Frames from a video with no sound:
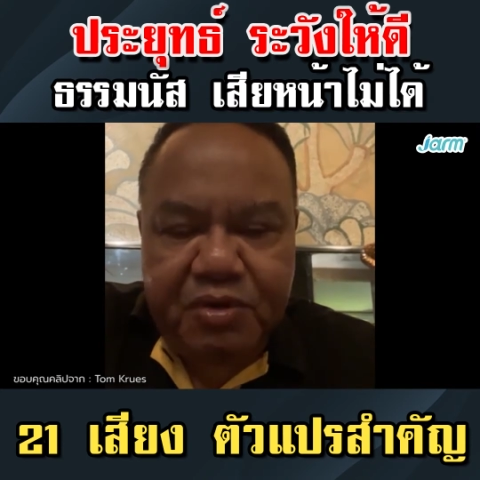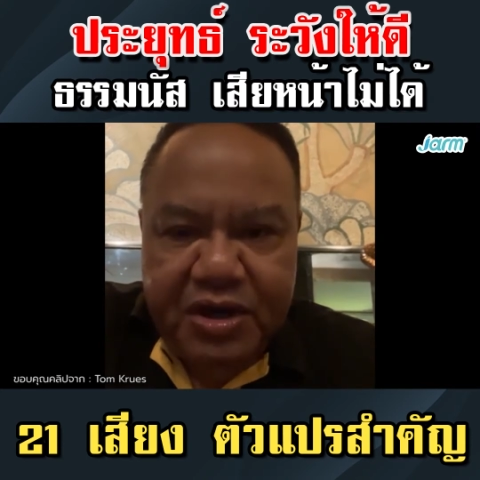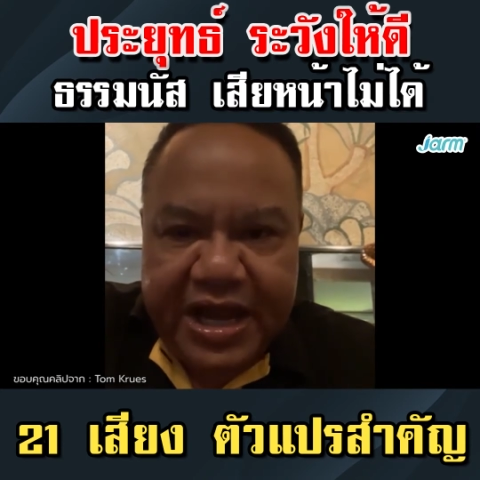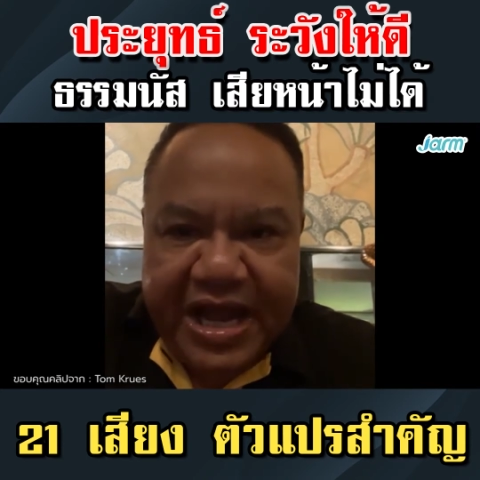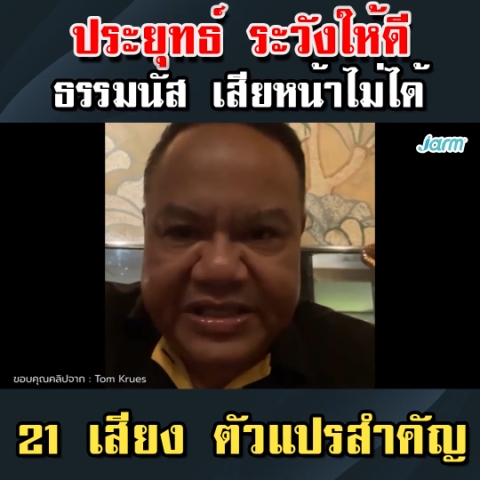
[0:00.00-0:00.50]
เพ
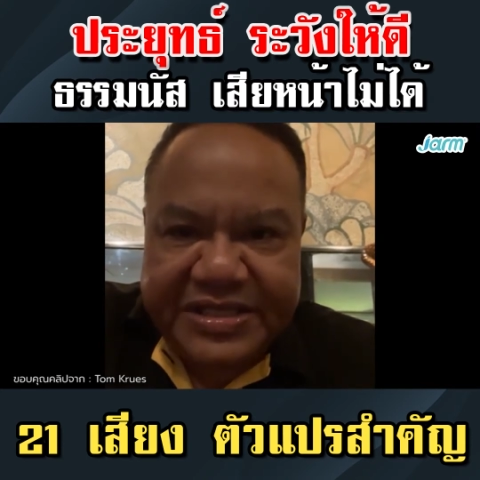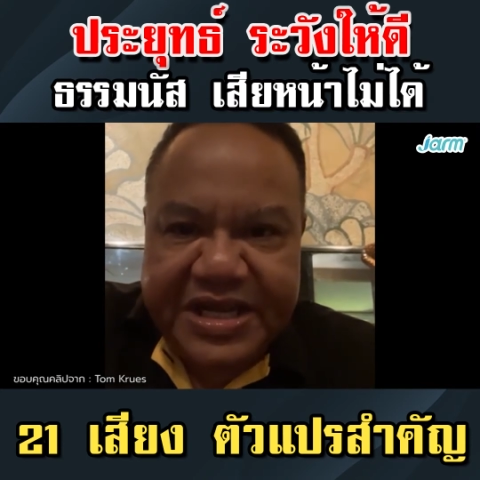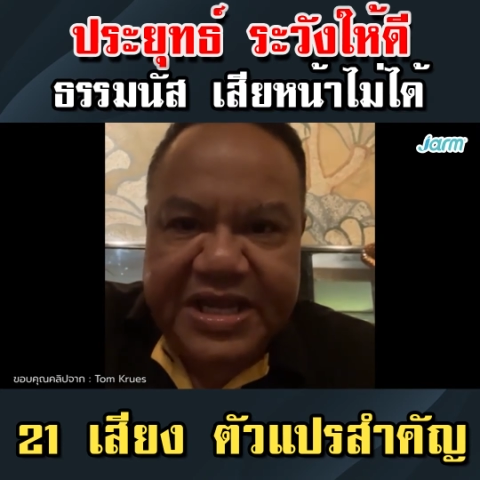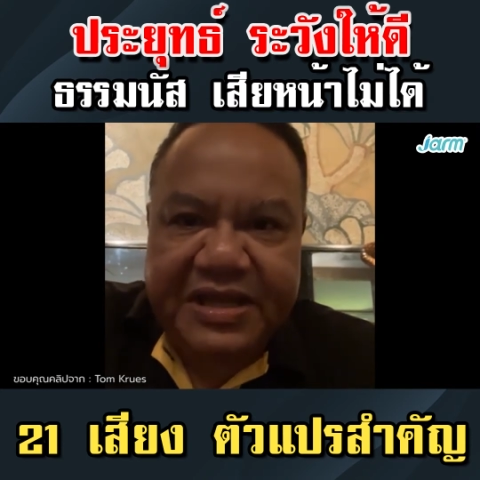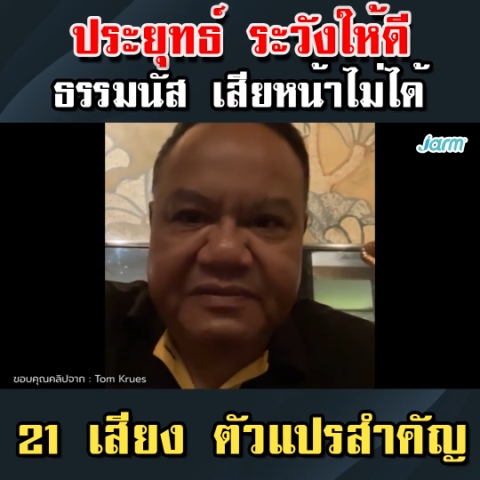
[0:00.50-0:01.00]
ราะการ
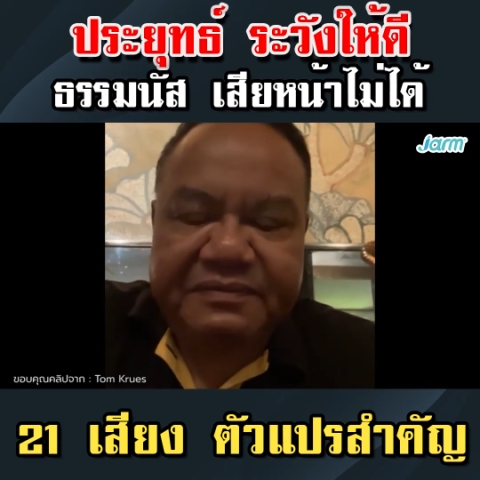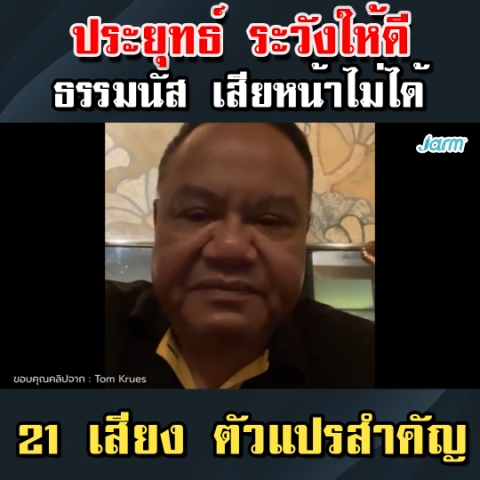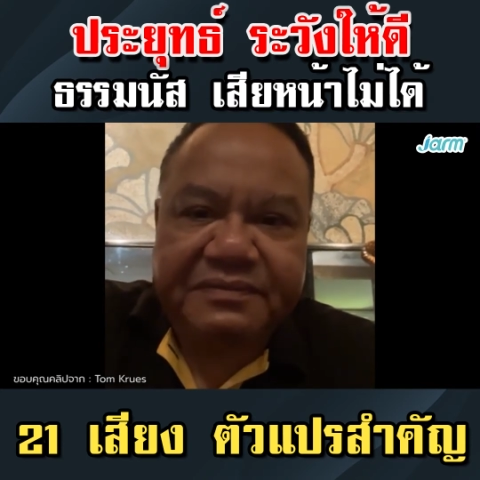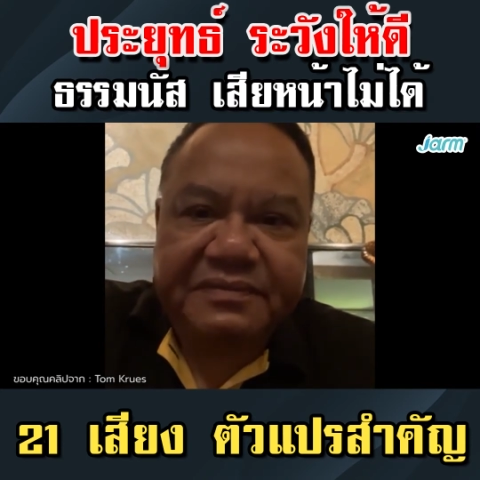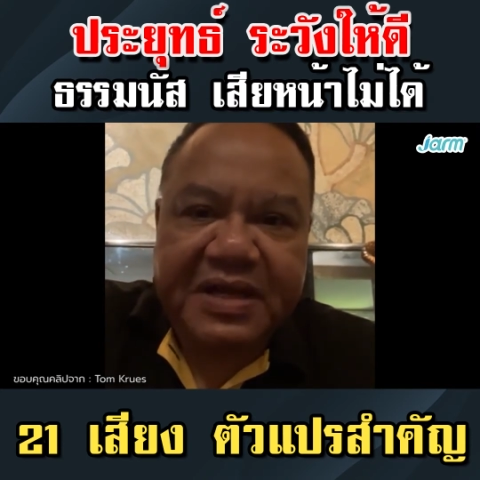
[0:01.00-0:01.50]
ที่
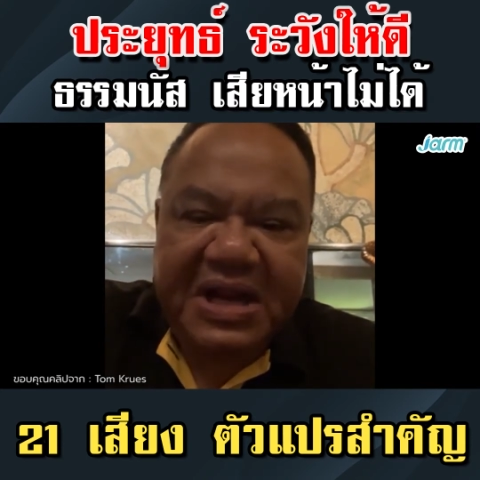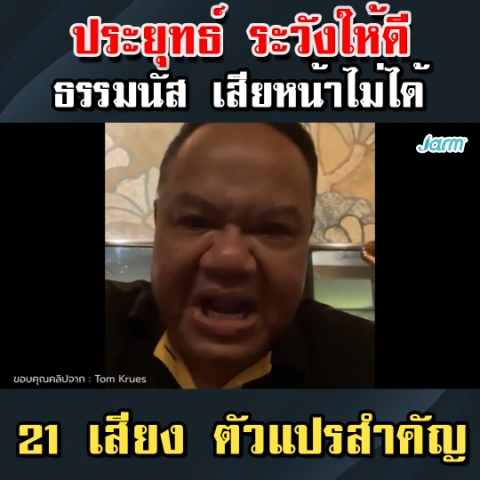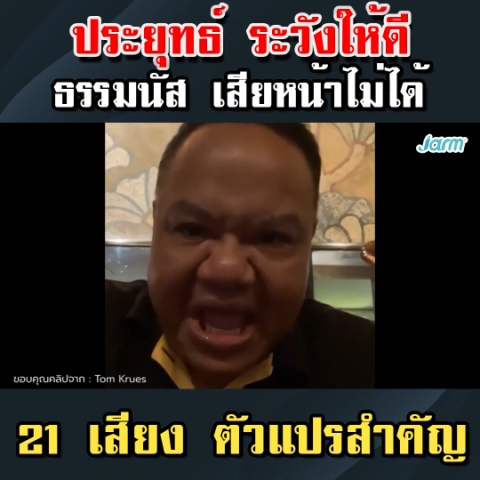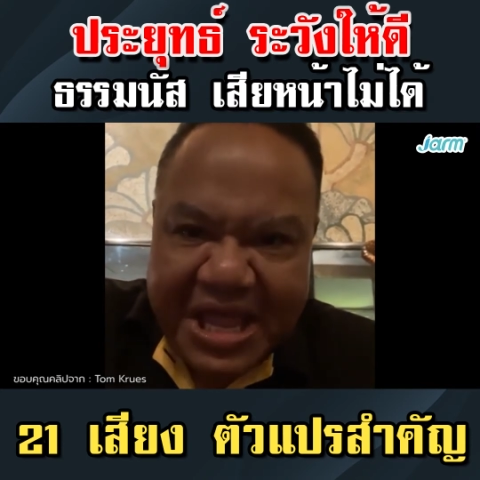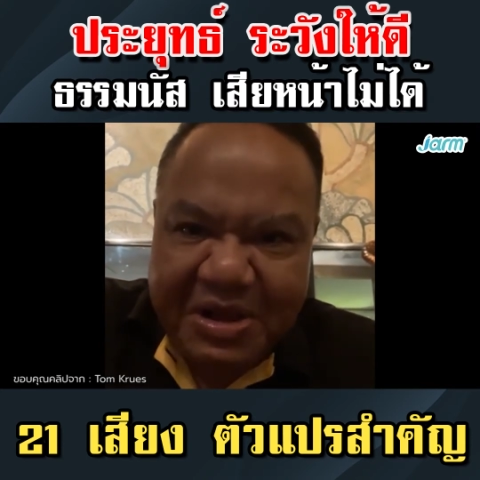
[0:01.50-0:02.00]

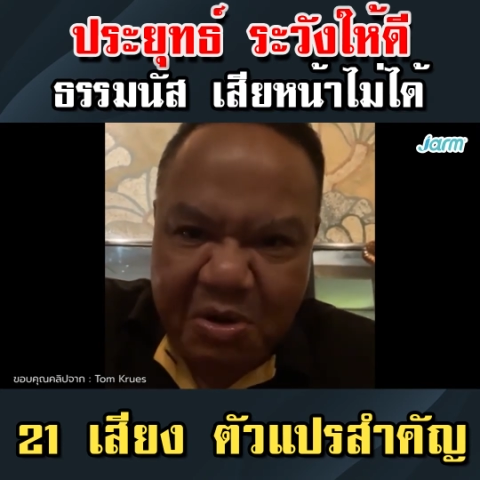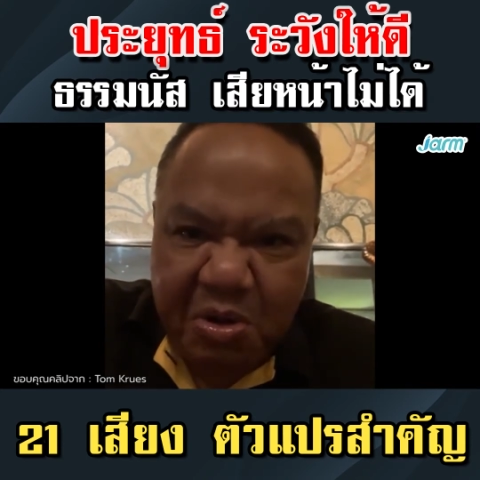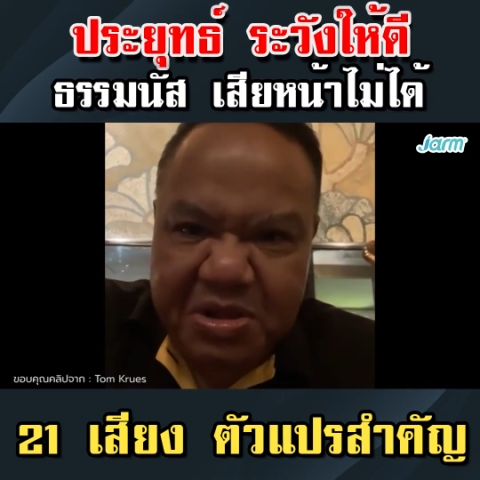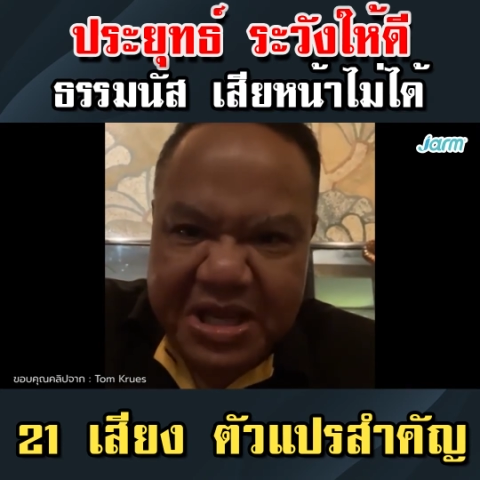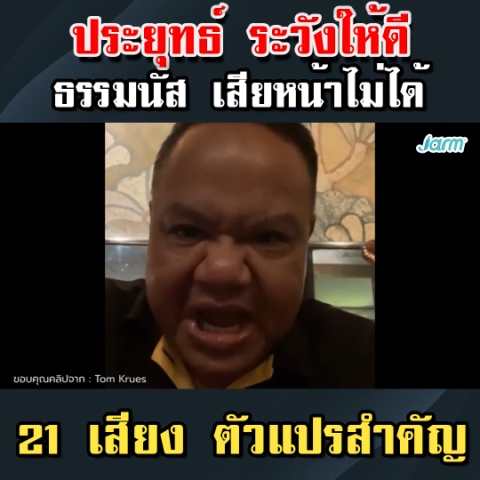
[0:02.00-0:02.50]
ไล่
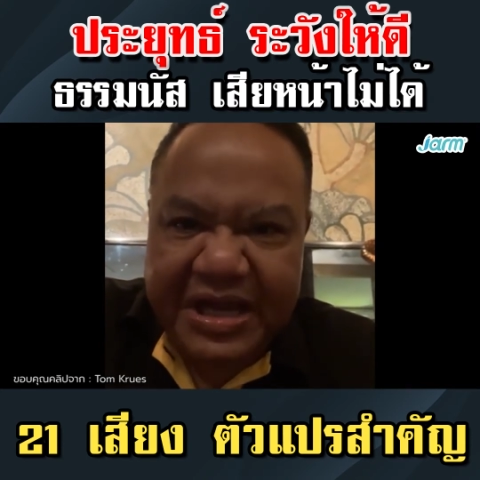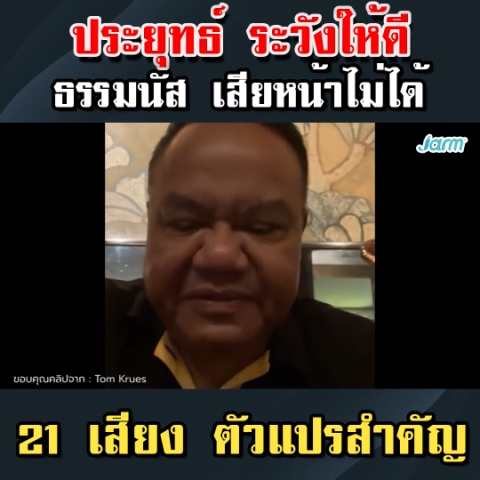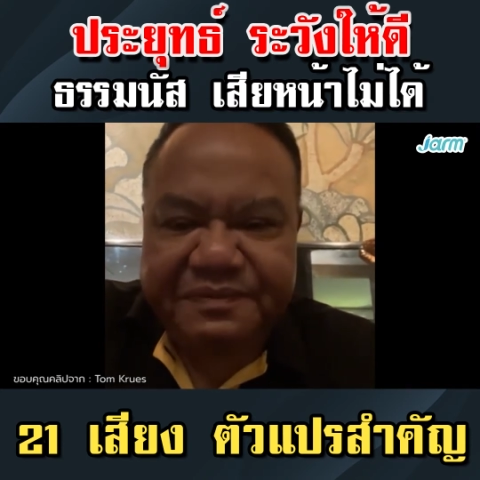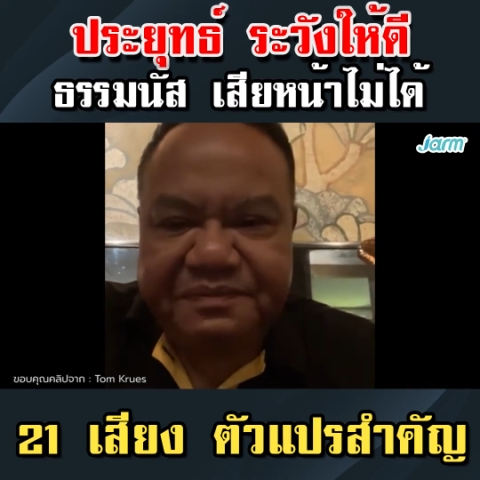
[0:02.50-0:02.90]
คนอย่าง